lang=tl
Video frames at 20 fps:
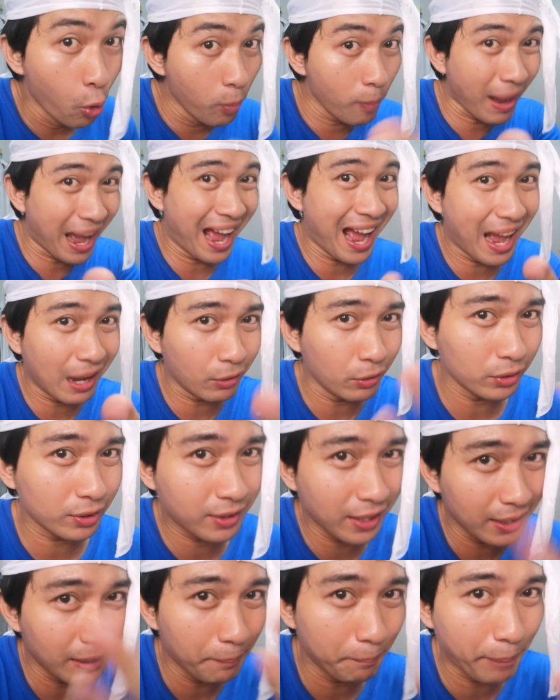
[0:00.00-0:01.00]
Humahakot
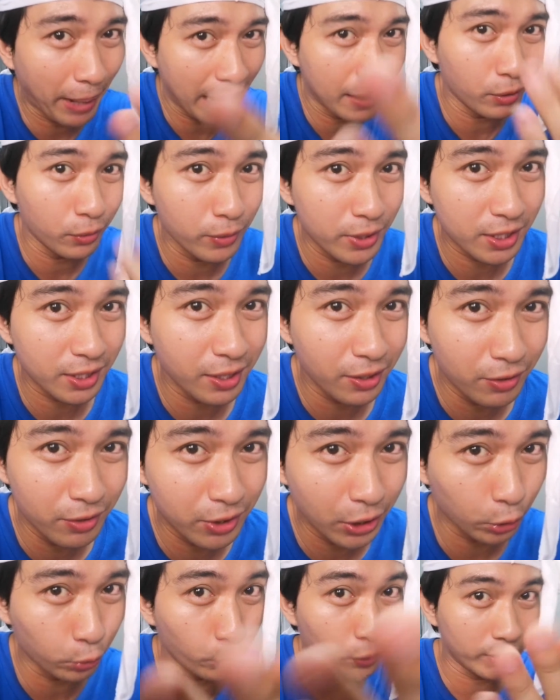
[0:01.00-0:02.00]
ka ng followers ngayon
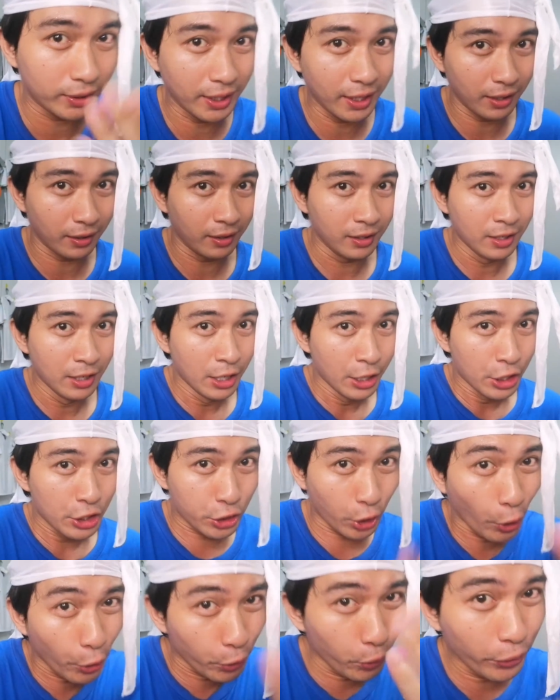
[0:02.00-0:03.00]
sa Twitter.
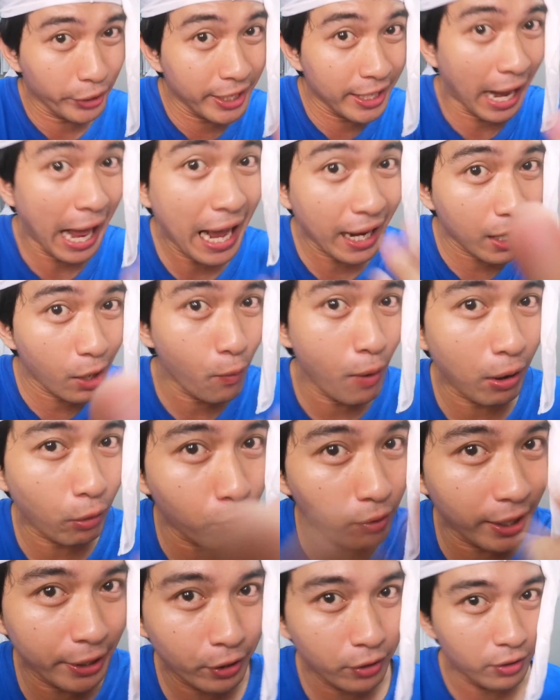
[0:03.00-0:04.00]
So yung ginagawa
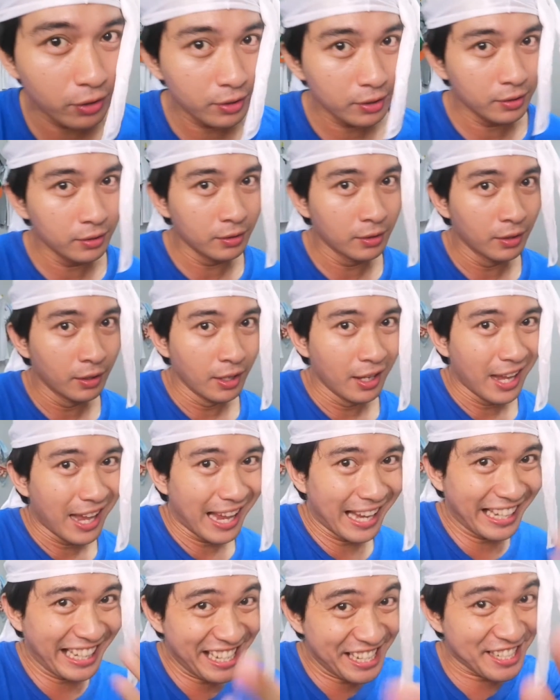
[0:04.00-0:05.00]
ko ngayon
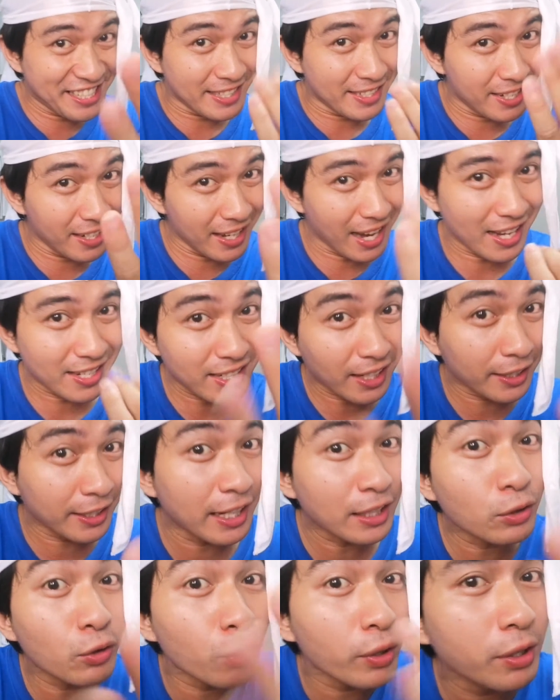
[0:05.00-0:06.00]
is
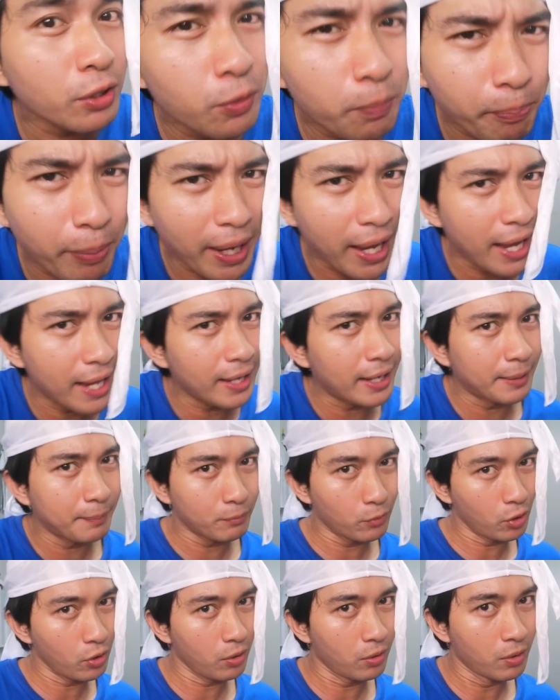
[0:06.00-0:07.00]
sinasakyan ko rin yung pangalan
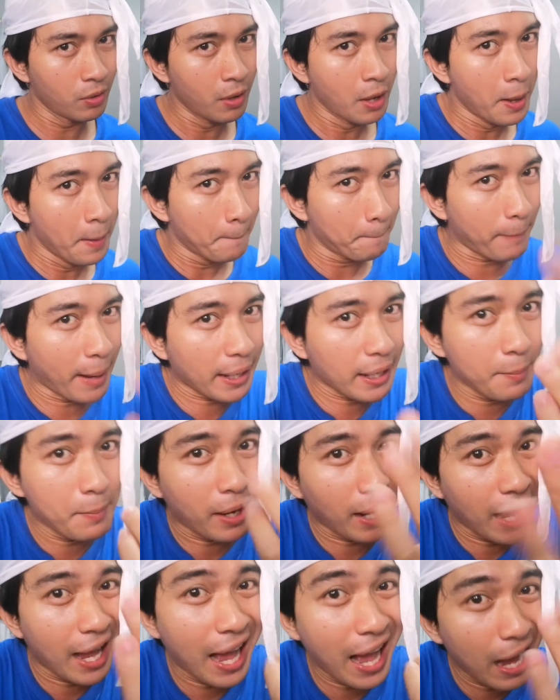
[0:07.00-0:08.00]
mo para
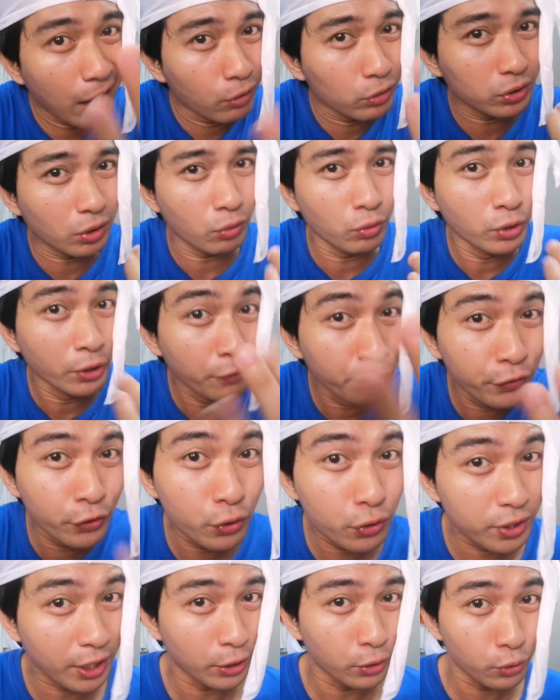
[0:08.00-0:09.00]
makahakot ako ng
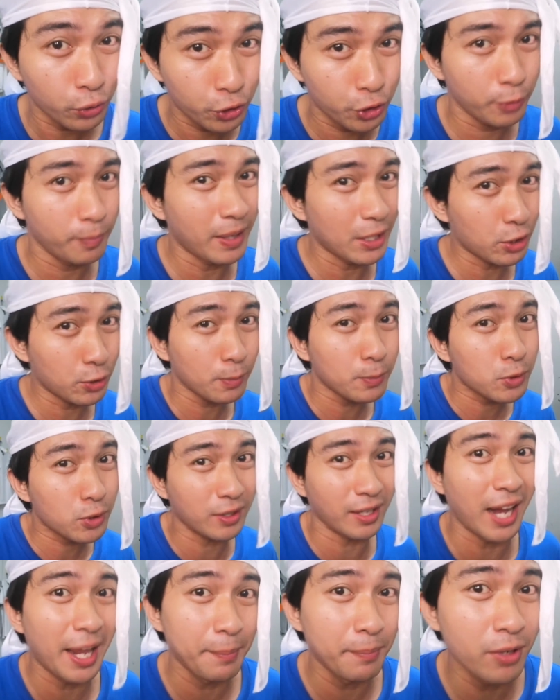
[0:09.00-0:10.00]
views sa YouTube at
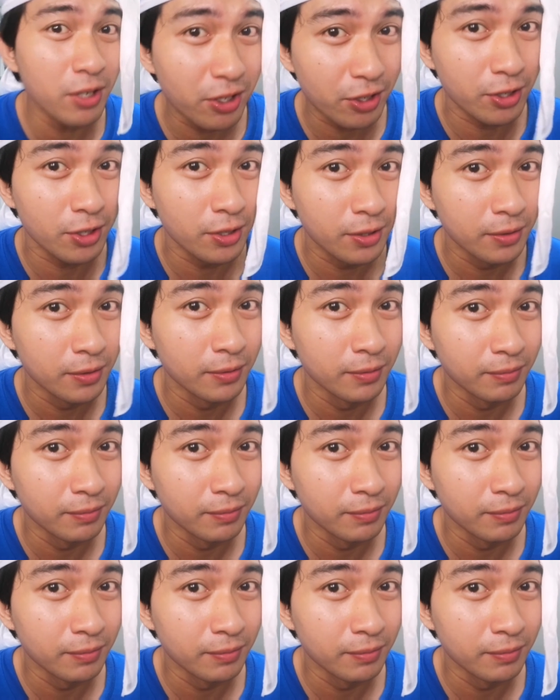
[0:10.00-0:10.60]
subscribers.